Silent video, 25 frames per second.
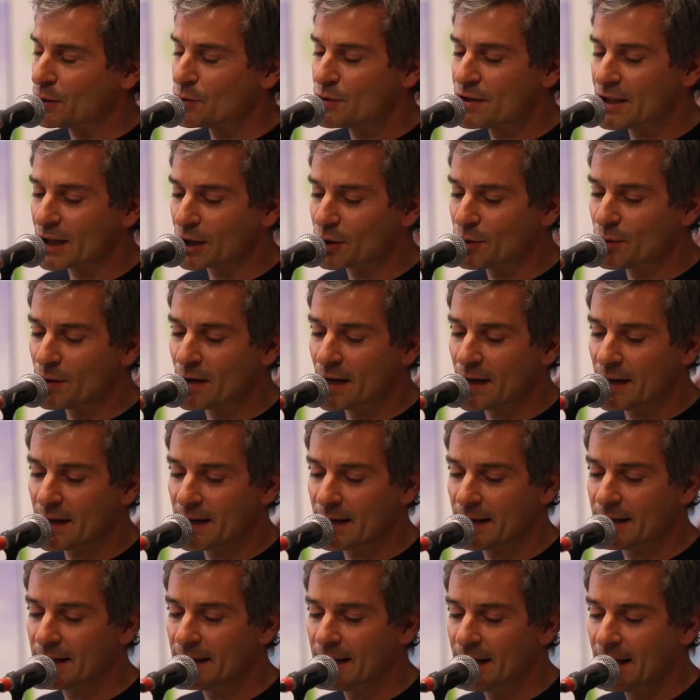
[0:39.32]
du
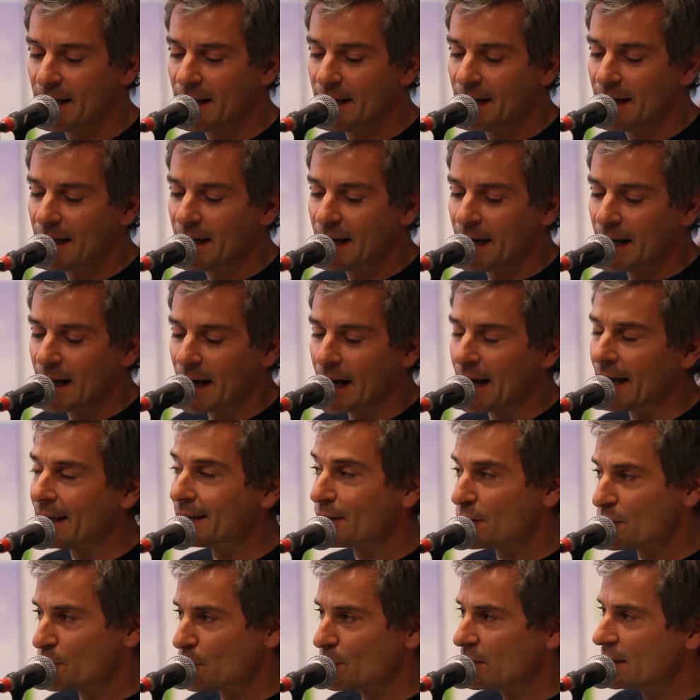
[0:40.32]
circulaire, à
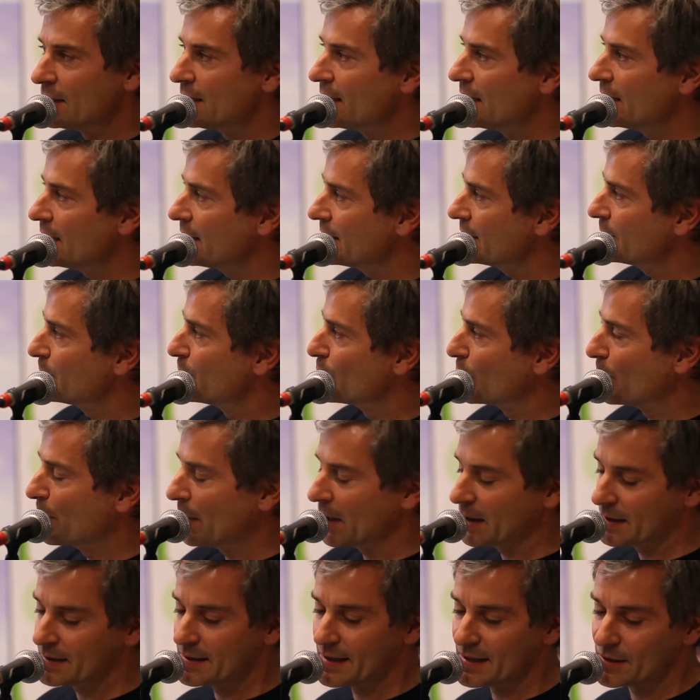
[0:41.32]
être solidaire pour
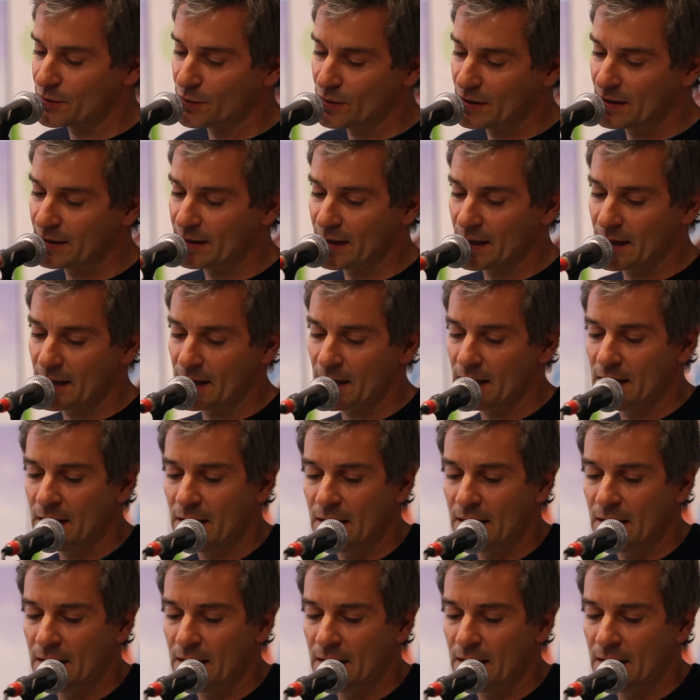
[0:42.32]
pas rester solitaire,